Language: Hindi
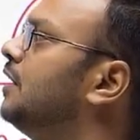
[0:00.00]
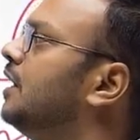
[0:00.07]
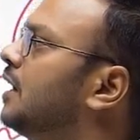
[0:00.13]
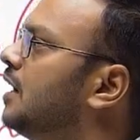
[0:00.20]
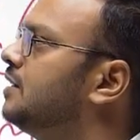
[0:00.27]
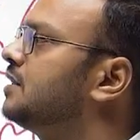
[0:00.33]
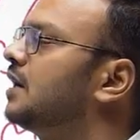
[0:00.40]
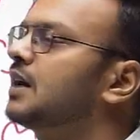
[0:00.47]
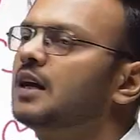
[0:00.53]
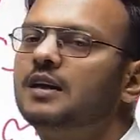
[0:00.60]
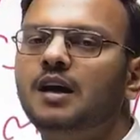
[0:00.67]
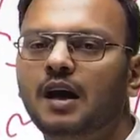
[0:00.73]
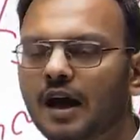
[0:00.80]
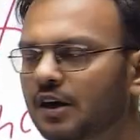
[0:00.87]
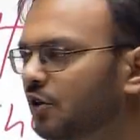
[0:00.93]
दिया कि आंसर क्या
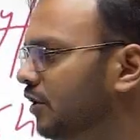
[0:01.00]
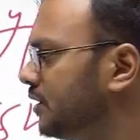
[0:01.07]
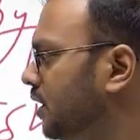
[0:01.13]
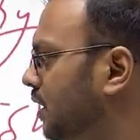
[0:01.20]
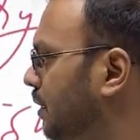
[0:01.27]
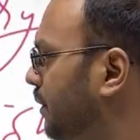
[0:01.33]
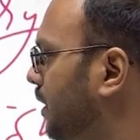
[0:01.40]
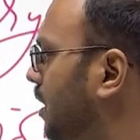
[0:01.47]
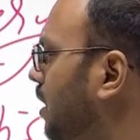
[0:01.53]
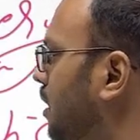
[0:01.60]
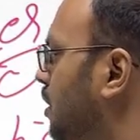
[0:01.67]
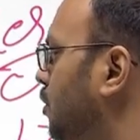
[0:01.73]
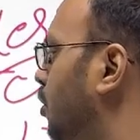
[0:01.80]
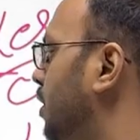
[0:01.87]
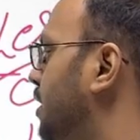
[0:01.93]
था एडुलेशन था बेटा ना
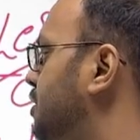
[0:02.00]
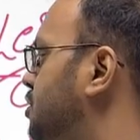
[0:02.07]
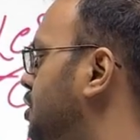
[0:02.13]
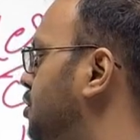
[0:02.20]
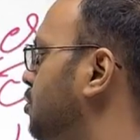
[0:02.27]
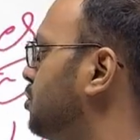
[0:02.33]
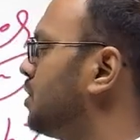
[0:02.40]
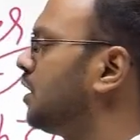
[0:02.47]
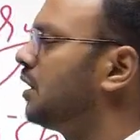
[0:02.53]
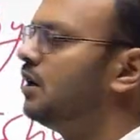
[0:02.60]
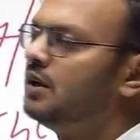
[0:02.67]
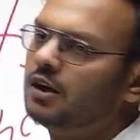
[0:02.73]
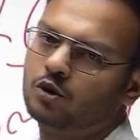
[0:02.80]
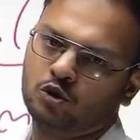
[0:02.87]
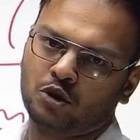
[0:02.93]
और इंस्टीट्यूशन
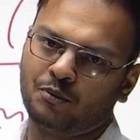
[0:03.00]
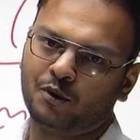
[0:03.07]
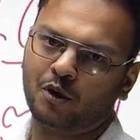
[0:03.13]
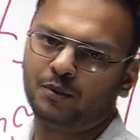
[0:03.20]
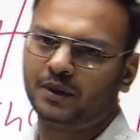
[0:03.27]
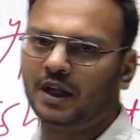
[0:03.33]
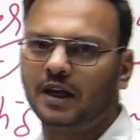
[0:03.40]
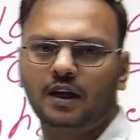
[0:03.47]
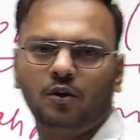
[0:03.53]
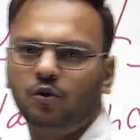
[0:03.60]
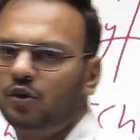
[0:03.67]
ये तो सभी को पता है कि कोई